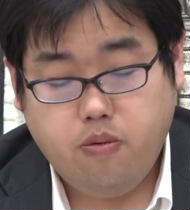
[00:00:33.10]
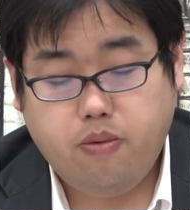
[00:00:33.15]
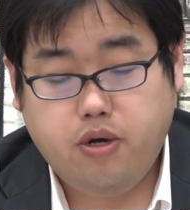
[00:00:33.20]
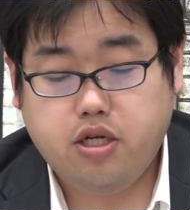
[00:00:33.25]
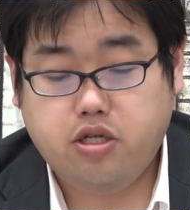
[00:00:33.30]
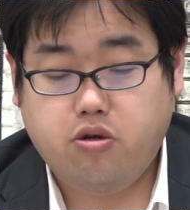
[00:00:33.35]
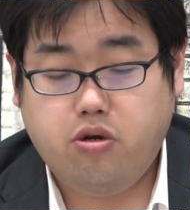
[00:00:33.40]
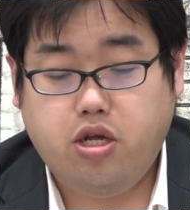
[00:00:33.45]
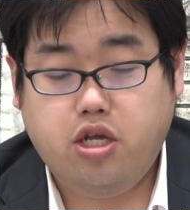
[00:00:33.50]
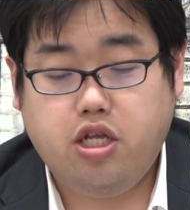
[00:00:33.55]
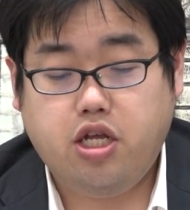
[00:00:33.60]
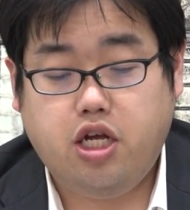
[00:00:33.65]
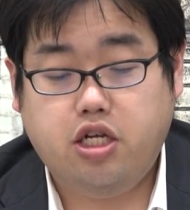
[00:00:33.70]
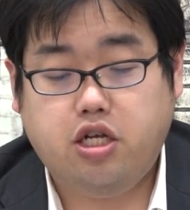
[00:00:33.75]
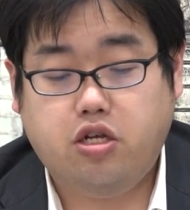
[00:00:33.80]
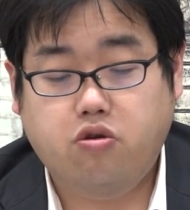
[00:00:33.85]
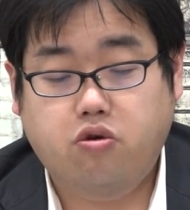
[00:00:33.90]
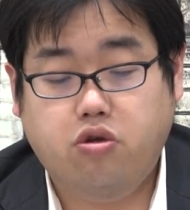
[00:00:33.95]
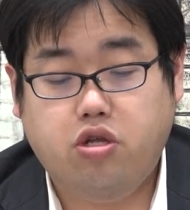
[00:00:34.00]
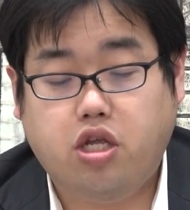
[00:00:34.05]
まあ、それに対
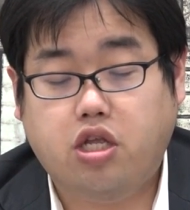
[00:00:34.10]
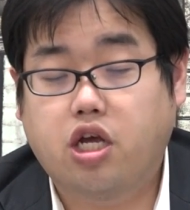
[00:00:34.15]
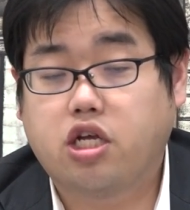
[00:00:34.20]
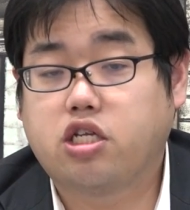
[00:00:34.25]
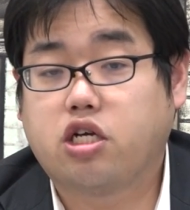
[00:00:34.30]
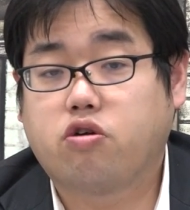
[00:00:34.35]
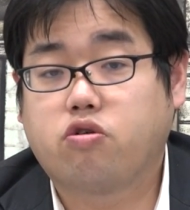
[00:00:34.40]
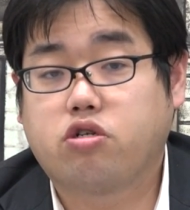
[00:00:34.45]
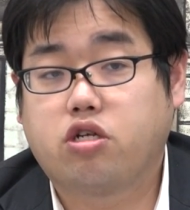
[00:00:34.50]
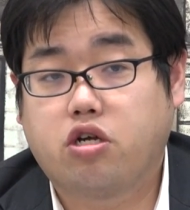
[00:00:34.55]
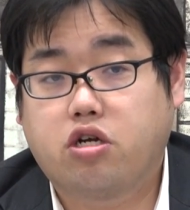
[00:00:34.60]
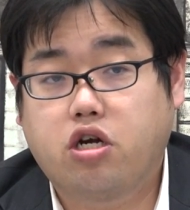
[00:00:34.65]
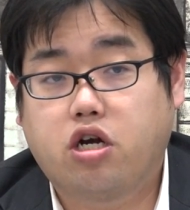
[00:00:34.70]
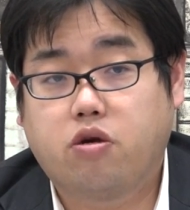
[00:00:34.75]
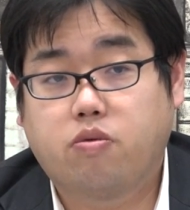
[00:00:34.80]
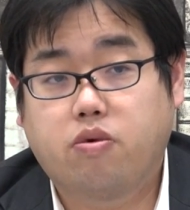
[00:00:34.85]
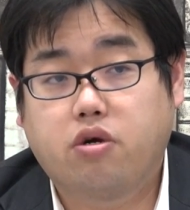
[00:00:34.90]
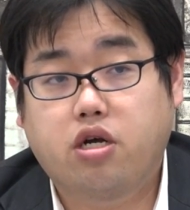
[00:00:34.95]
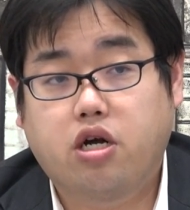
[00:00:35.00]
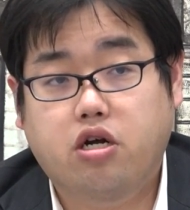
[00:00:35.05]
してどういった対策をしていく
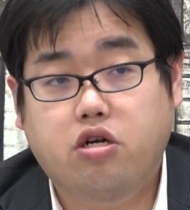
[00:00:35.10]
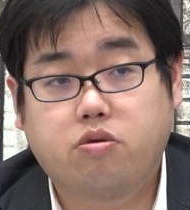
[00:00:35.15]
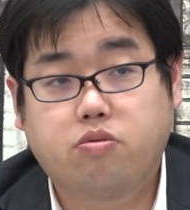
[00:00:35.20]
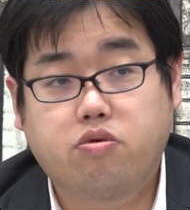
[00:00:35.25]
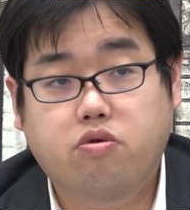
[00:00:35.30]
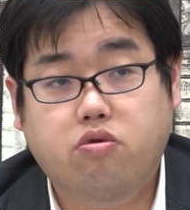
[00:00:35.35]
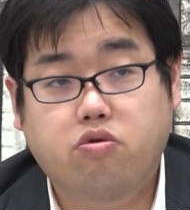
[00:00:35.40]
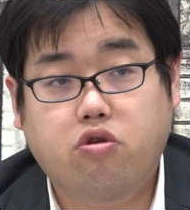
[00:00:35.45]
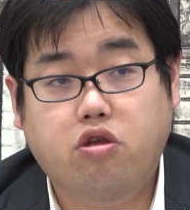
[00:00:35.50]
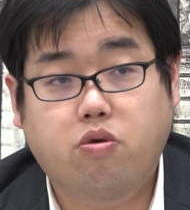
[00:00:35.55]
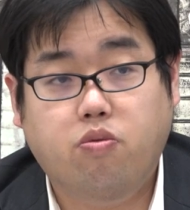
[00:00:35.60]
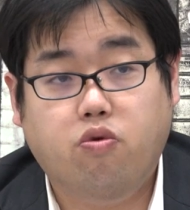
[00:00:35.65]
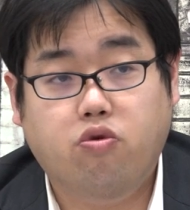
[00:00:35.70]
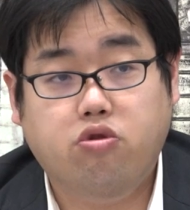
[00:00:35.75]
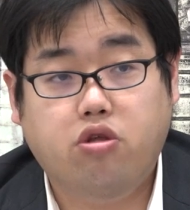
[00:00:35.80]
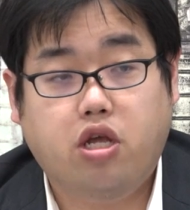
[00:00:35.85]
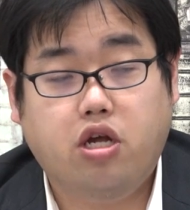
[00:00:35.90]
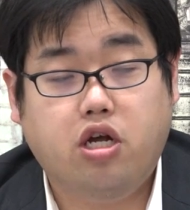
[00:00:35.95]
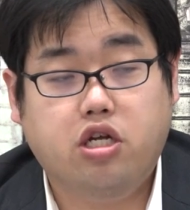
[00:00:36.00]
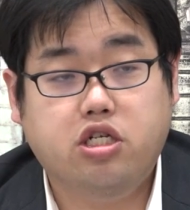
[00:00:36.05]
か、まあ、学部ごとに
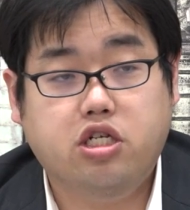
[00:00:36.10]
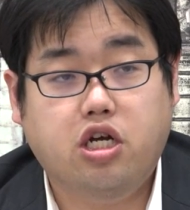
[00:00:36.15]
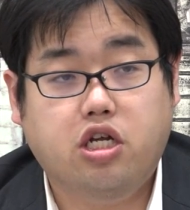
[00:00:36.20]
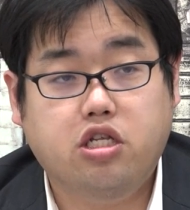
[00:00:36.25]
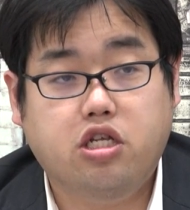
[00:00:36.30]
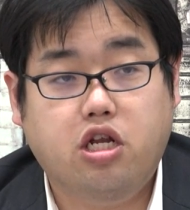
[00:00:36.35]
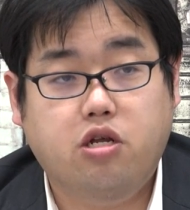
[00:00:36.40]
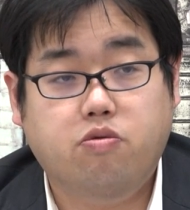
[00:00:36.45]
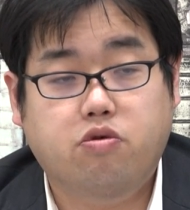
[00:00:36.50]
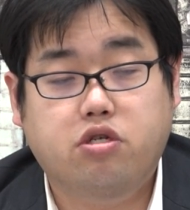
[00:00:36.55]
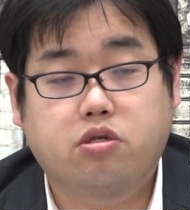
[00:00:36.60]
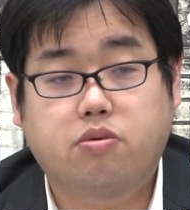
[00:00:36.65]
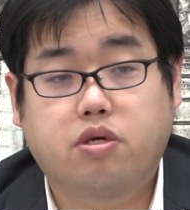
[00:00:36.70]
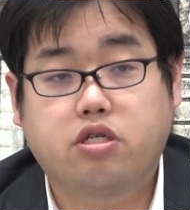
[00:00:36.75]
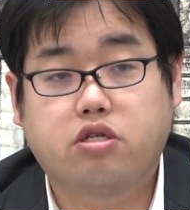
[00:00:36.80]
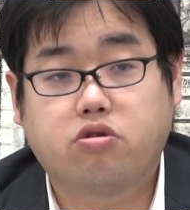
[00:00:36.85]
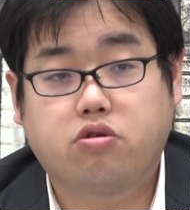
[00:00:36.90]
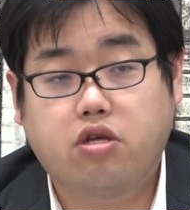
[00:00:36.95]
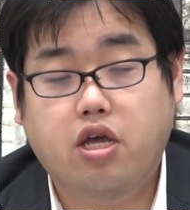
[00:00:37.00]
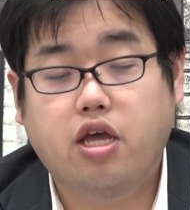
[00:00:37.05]
問題が違ったりもし
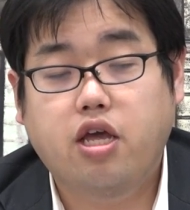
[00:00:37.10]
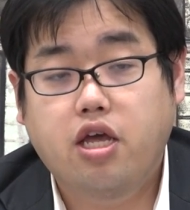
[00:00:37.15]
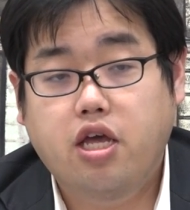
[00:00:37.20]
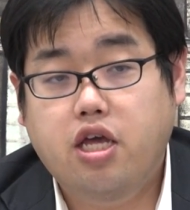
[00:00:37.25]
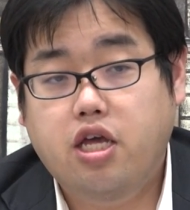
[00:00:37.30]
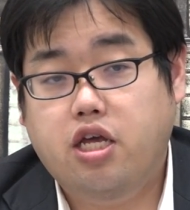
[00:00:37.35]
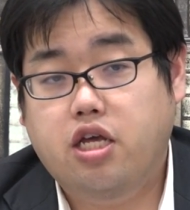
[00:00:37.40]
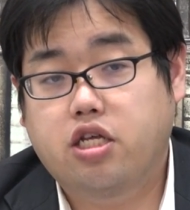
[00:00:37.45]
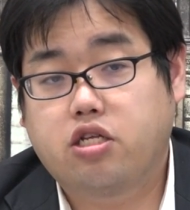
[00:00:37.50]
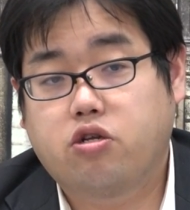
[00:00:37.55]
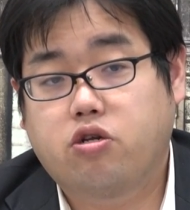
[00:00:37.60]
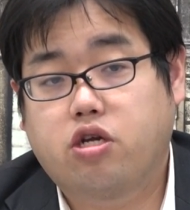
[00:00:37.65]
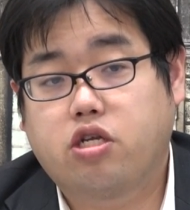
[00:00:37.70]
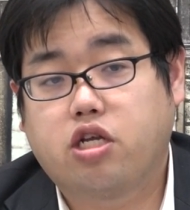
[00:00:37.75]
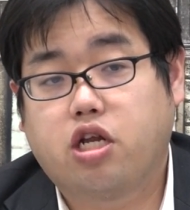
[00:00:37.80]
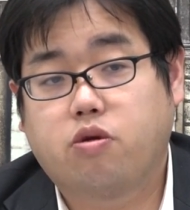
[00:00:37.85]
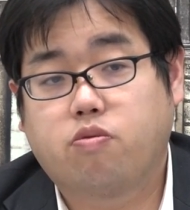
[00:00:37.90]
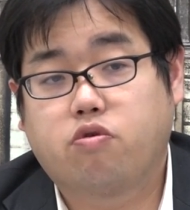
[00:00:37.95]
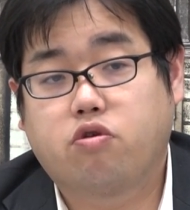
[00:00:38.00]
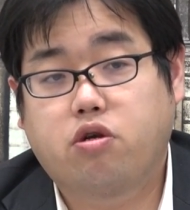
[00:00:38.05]
ますので、えー、そのあ
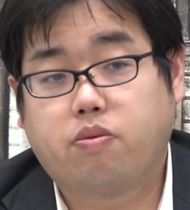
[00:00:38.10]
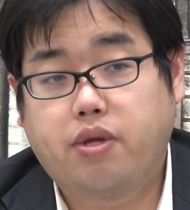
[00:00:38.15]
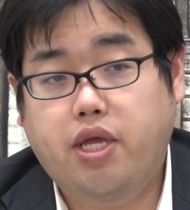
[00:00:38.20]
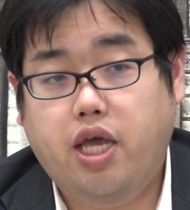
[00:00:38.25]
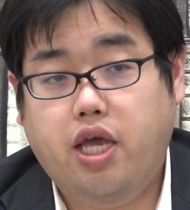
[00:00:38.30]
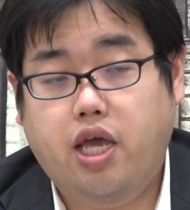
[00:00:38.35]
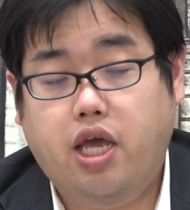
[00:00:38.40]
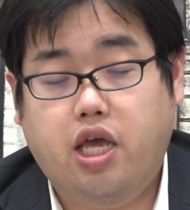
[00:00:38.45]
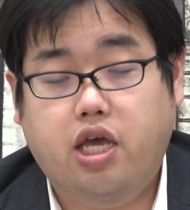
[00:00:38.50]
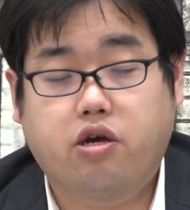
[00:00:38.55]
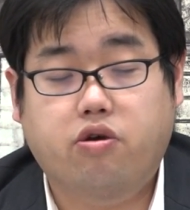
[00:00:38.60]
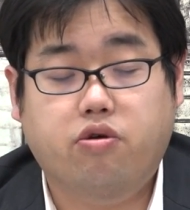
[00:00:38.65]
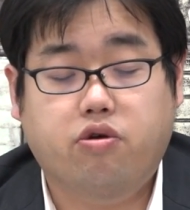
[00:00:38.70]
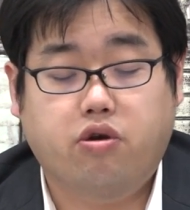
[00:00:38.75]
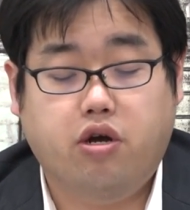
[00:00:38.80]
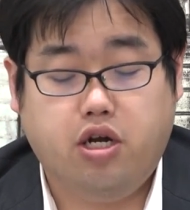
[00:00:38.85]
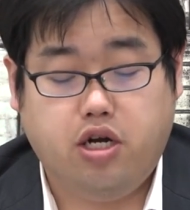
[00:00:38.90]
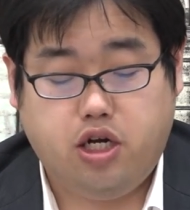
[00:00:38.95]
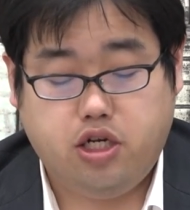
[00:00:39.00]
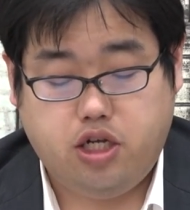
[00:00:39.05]
たりも含めて、えー、一個一
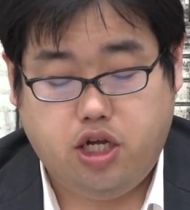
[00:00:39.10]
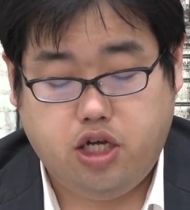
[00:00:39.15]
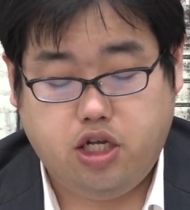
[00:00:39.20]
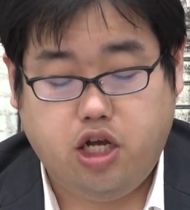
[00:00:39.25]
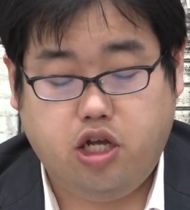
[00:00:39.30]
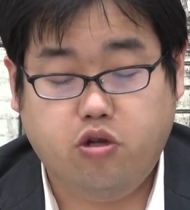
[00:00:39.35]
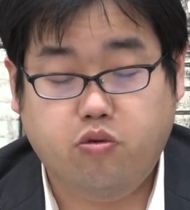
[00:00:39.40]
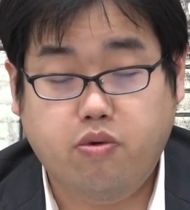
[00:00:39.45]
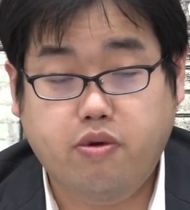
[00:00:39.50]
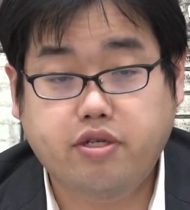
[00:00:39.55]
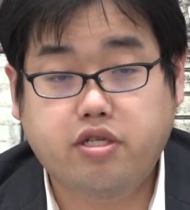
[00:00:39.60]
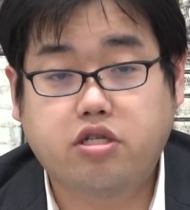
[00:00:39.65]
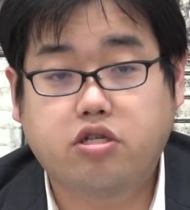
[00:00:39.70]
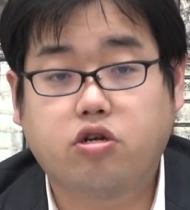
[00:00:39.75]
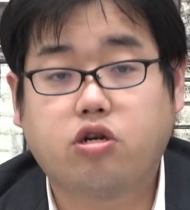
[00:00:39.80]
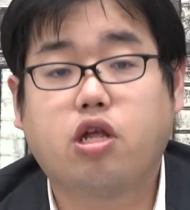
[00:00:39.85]
個話していきたいと思います。